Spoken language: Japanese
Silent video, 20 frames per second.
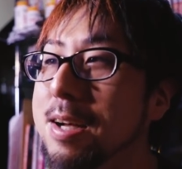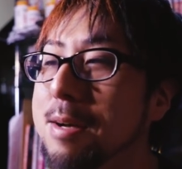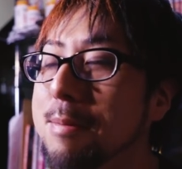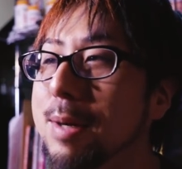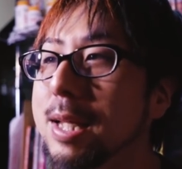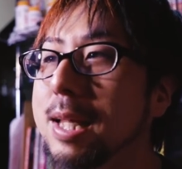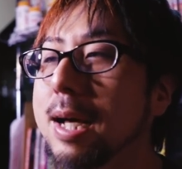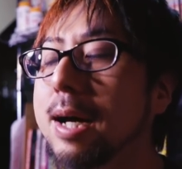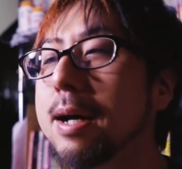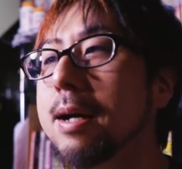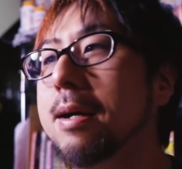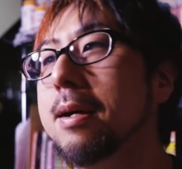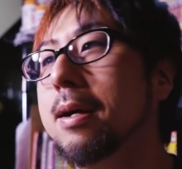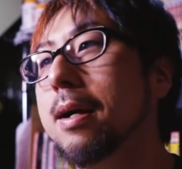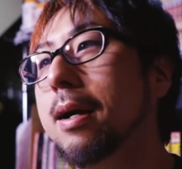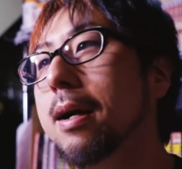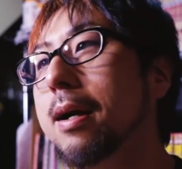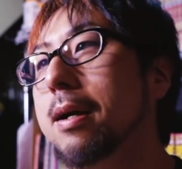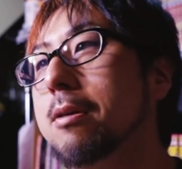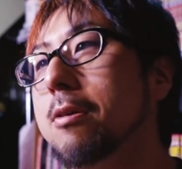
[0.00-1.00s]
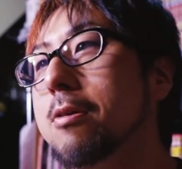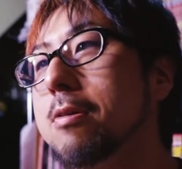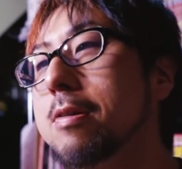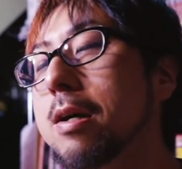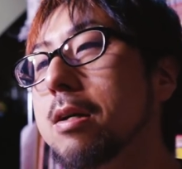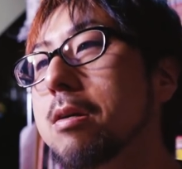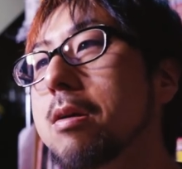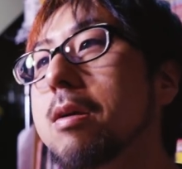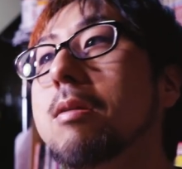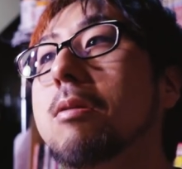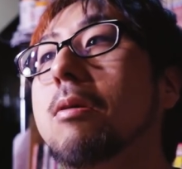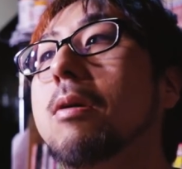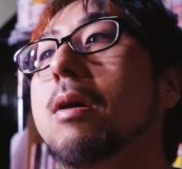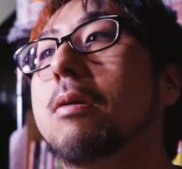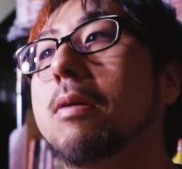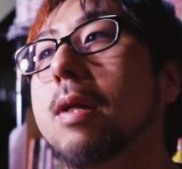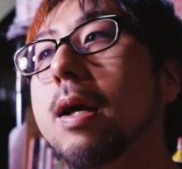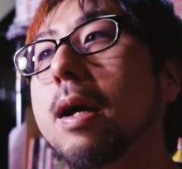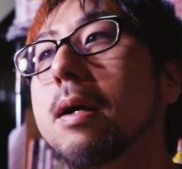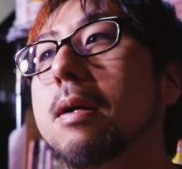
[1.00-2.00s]
また、あの、作品とか
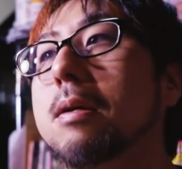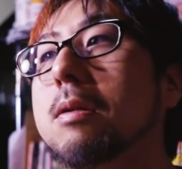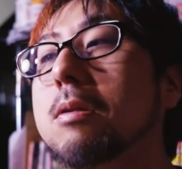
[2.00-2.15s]
をね、